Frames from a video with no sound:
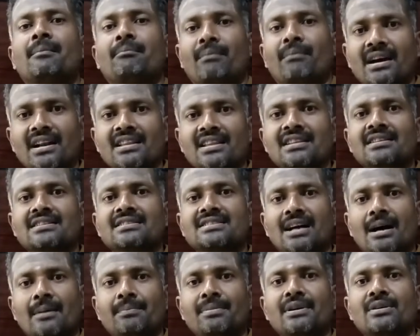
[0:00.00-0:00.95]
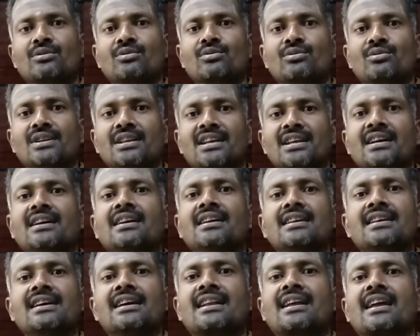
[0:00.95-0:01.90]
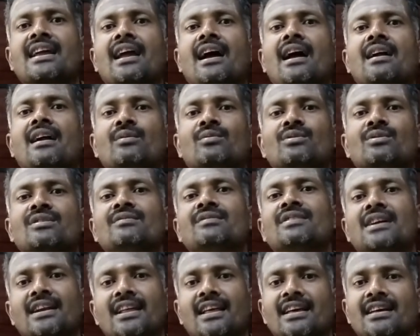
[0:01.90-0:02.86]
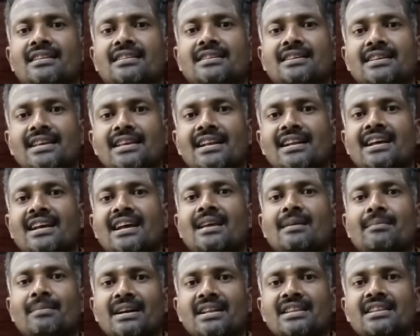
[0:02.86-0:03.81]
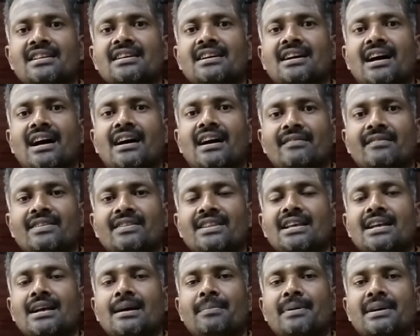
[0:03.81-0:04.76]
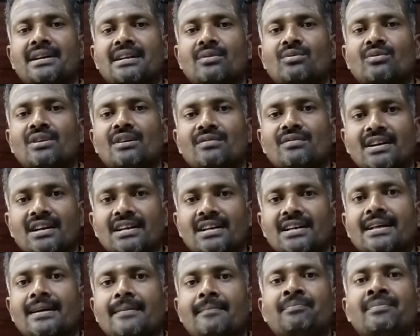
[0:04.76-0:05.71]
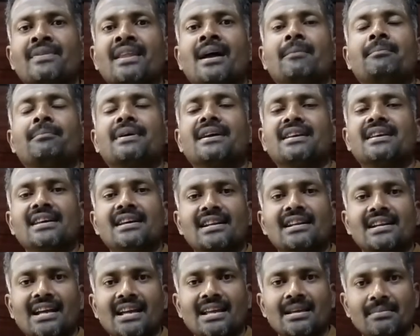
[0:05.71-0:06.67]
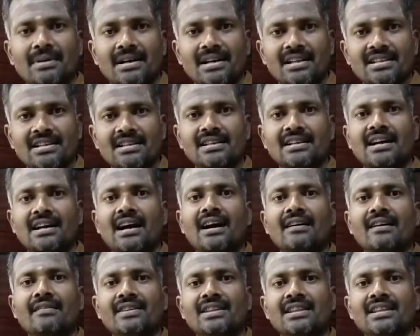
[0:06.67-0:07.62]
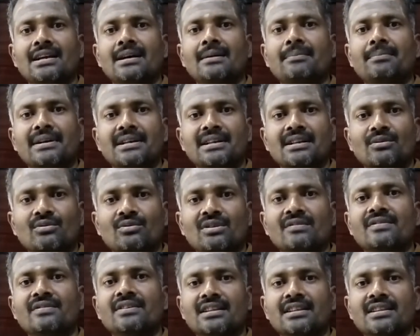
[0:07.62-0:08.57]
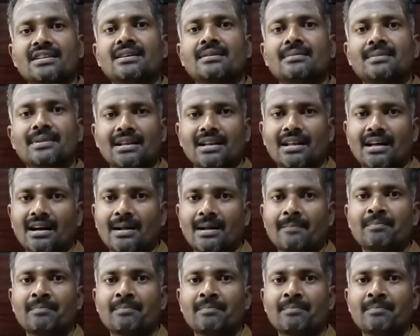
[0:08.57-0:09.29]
மனிதன் சாப்பிடக்கூடிய இயற்கையான உணவு கிடையாது இயற்கை மனிதனுக்காக விதிக்கப்பட்ட உணவு அல்ல இப்ப இயற்கை மனிதனுக்காக விதிக்கப்பட்ட உணவு எது அப்படின்னா